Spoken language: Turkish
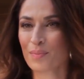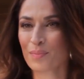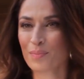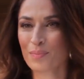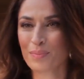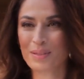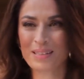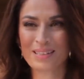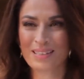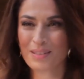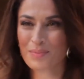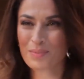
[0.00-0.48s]

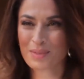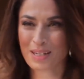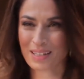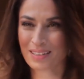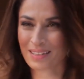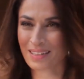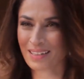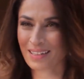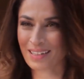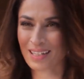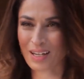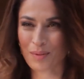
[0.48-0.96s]
bildiğim
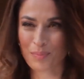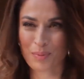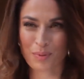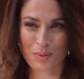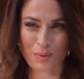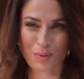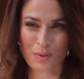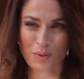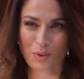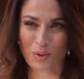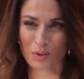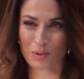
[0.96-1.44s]
kadarıyla
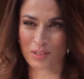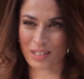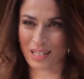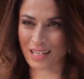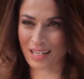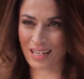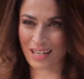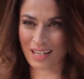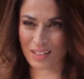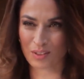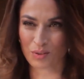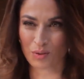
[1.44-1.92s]
bütün
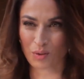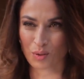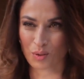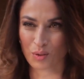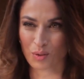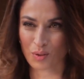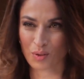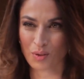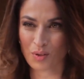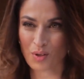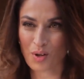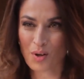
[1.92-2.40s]
oteller
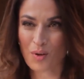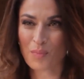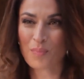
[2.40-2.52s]
dolu.